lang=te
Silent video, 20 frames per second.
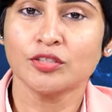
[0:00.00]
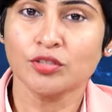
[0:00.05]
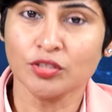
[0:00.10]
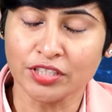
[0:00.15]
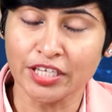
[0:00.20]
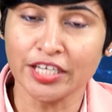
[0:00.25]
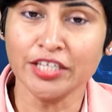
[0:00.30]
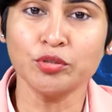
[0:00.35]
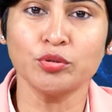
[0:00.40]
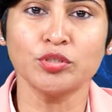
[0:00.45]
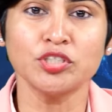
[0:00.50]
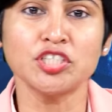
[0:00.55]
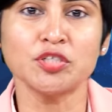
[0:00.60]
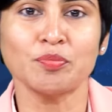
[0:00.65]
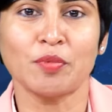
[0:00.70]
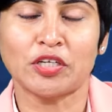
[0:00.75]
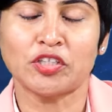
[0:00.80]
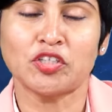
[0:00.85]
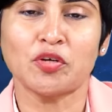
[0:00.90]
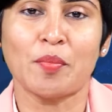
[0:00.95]
సో దీని
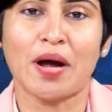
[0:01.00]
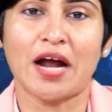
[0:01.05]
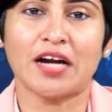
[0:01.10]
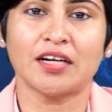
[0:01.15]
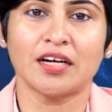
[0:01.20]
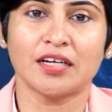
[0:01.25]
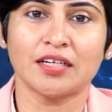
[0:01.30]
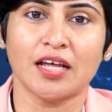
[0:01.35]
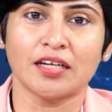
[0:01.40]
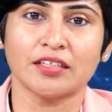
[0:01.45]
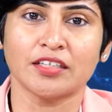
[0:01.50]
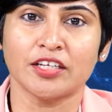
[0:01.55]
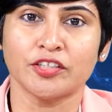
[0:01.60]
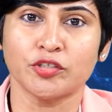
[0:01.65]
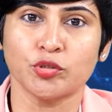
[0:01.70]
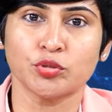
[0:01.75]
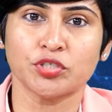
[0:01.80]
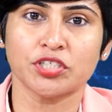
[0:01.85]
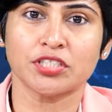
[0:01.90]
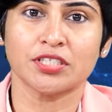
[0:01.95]
గురించి మనతో మాట్లాడడానికి
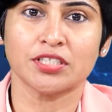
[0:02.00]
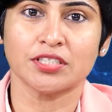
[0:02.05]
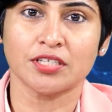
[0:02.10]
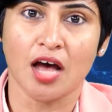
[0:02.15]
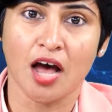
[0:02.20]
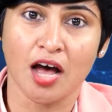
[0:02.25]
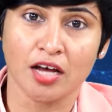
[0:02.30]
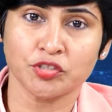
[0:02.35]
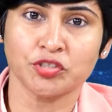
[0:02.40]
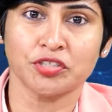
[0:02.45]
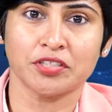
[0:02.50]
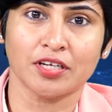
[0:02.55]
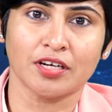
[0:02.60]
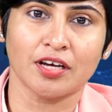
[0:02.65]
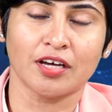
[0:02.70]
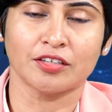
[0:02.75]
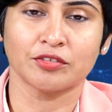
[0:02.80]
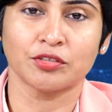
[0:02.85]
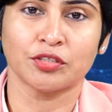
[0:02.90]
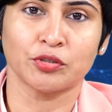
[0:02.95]
న్యూట్రిషనిస్ట్ ఆశ్రిత
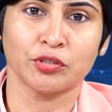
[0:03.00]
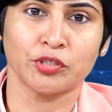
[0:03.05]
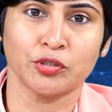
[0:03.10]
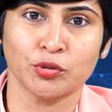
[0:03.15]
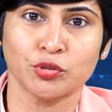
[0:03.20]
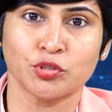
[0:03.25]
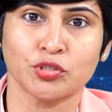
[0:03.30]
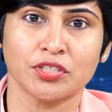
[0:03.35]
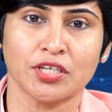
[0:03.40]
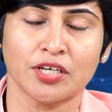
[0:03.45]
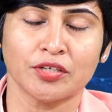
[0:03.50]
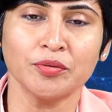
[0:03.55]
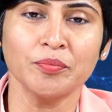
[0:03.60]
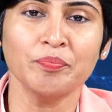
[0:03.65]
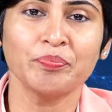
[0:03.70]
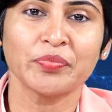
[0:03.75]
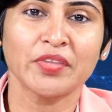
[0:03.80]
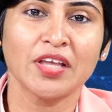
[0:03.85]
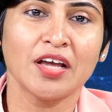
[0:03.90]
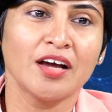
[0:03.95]
గారు ఈరోజు ఉన్నారు
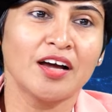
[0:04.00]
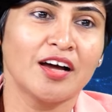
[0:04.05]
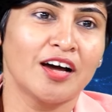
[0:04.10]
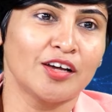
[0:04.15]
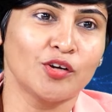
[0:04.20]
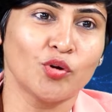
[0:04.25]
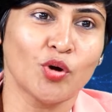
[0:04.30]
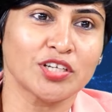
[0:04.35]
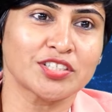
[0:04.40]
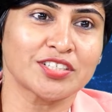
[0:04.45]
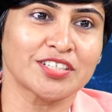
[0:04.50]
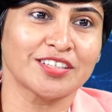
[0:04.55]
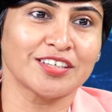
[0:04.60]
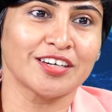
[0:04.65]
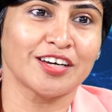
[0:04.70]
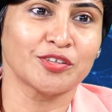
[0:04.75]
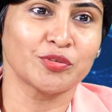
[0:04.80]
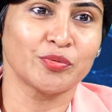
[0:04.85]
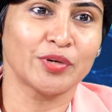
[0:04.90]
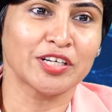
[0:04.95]
హలో ఆశ్రిత
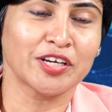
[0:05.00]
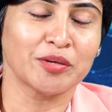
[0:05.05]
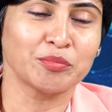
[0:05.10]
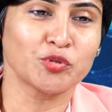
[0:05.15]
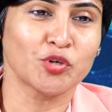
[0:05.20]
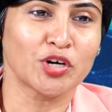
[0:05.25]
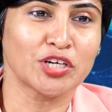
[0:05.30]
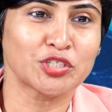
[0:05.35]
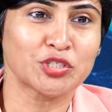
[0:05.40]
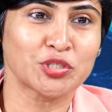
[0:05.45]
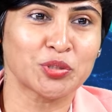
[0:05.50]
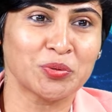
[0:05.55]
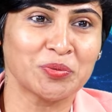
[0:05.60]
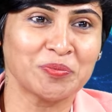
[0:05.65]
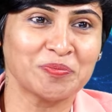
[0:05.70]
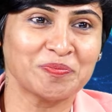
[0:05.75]
గారు వెల్కమ్ టు అవర్ షో